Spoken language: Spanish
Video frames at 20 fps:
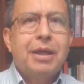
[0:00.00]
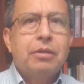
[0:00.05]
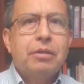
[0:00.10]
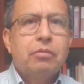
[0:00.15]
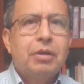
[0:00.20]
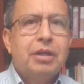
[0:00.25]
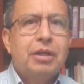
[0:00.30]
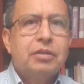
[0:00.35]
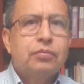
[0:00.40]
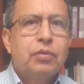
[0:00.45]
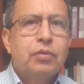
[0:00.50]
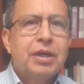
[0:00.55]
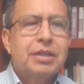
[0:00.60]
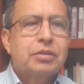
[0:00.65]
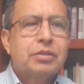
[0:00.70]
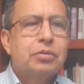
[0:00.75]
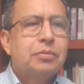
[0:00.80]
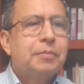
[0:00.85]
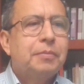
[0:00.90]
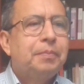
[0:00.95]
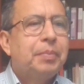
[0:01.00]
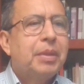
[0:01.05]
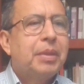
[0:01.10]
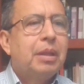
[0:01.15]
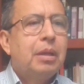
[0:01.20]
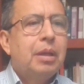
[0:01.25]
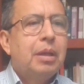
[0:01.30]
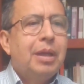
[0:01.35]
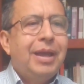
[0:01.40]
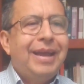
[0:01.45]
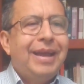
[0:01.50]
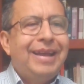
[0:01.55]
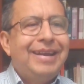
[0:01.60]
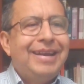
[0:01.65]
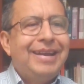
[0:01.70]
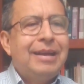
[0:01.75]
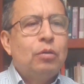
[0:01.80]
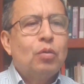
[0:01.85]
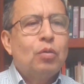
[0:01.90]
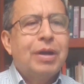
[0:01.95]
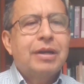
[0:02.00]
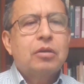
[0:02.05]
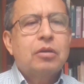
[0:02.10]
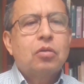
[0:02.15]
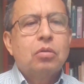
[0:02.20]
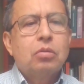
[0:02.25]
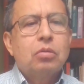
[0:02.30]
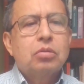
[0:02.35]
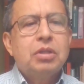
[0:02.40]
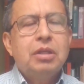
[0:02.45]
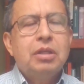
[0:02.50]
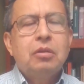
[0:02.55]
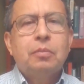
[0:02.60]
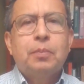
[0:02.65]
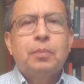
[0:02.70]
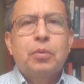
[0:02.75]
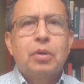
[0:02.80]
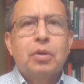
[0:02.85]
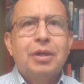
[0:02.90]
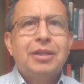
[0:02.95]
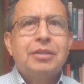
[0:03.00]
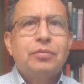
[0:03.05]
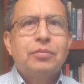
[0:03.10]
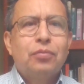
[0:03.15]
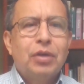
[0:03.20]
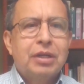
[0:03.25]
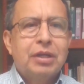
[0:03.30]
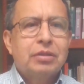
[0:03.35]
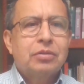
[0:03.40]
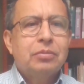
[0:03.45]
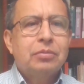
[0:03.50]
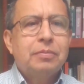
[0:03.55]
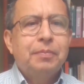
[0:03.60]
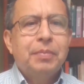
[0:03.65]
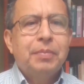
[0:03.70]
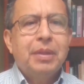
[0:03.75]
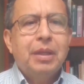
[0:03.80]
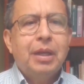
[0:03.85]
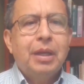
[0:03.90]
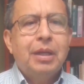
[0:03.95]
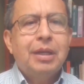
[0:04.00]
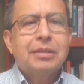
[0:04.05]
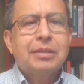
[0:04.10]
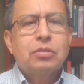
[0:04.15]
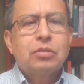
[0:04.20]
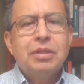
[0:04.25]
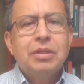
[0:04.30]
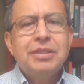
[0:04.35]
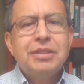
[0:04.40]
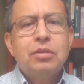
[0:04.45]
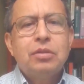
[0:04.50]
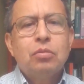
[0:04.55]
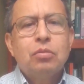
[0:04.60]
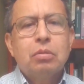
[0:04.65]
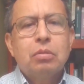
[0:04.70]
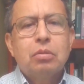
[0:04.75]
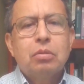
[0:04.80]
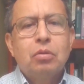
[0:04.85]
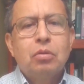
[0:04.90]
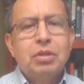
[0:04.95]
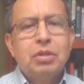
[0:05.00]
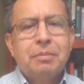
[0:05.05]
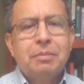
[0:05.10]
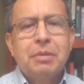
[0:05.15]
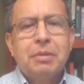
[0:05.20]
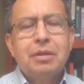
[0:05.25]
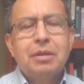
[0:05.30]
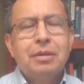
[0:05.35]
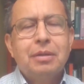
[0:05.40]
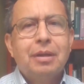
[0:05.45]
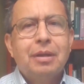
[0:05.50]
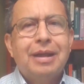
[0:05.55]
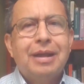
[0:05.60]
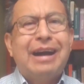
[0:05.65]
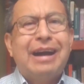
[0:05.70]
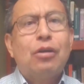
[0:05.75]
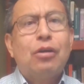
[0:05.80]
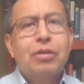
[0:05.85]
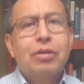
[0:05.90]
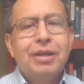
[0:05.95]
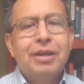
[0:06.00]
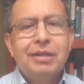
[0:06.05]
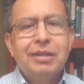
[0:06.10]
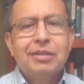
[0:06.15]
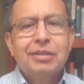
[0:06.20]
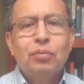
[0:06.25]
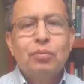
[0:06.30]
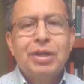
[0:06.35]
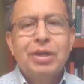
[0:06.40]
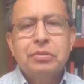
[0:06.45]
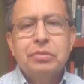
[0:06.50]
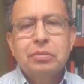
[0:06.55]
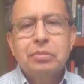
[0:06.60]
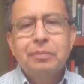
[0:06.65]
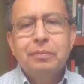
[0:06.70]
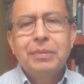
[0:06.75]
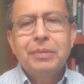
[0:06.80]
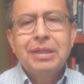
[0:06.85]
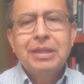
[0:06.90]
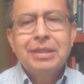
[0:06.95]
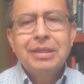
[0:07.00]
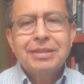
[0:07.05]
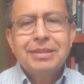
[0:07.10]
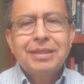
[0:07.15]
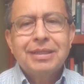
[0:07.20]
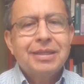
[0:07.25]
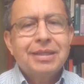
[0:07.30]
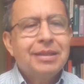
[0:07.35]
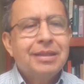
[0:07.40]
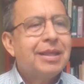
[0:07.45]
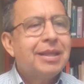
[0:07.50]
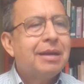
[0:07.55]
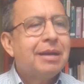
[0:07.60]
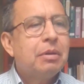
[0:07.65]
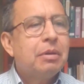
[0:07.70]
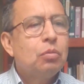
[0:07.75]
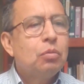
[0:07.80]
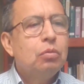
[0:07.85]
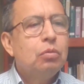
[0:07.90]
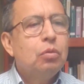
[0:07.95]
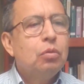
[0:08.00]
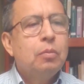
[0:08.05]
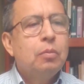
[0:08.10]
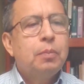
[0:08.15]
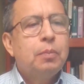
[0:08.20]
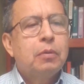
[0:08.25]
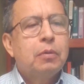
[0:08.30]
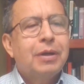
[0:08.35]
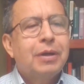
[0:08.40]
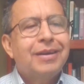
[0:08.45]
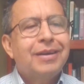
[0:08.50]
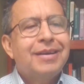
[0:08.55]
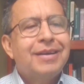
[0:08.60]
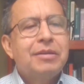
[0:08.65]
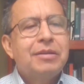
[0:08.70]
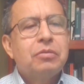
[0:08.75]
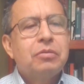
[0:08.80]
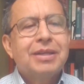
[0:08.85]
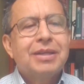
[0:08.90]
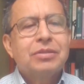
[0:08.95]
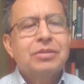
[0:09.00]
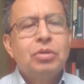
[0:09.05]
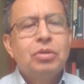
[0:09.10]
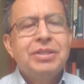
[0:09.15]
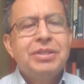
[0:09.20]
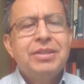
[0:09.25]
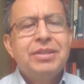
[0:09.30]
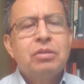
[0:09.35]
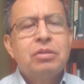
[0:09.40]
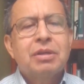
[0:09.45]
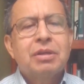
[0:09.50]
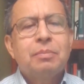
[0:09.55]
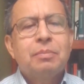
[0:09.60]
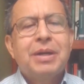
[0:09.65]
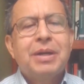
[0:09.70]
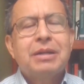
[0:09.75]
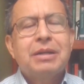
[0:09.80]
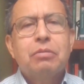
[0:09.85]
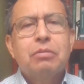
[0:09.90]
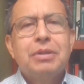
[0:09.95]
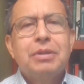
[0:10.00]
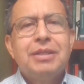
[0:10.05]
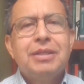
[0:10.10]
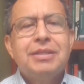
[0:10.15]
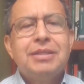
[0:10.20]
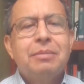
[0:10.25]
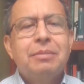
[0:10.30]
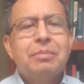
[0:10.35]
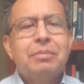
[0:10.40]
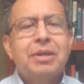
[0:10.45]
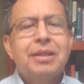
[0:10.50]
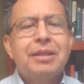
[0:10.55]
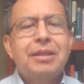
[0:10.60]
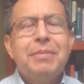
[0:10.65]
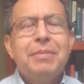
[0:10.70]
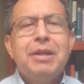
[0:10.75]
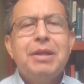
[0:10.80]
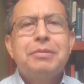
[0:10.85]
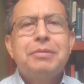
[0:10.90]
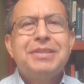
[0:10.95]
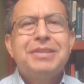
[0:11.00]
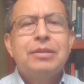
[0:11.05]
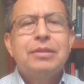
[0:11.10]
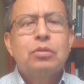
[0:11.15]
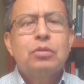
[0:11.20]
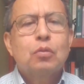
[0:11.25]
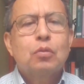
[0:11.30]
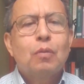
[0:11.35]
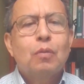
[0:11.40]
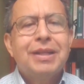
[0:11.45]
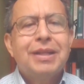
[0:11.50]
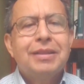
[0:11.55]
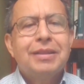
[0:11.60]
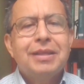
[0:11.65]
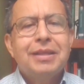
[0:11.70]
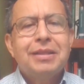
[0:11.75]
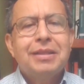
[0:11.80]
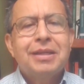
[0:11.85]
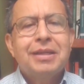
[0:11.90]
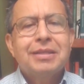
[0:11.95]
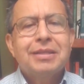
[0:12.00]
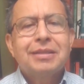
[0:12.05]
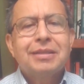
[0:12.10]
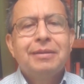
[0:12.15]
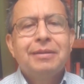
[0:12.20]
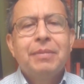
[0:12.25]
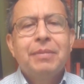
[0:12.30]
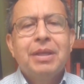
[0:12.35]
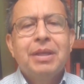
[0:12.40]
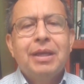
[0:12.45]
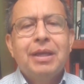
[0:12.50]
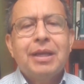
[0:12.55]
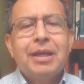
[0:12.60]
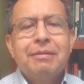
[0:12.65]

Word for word: Poblado el esfuerzo. En el lugar conocido por el esfuerzo, en la solicitud lo llaman ahora el esfuerzo, se asentaba un grupo agrario que solicitó reparto en diciembre de 1943,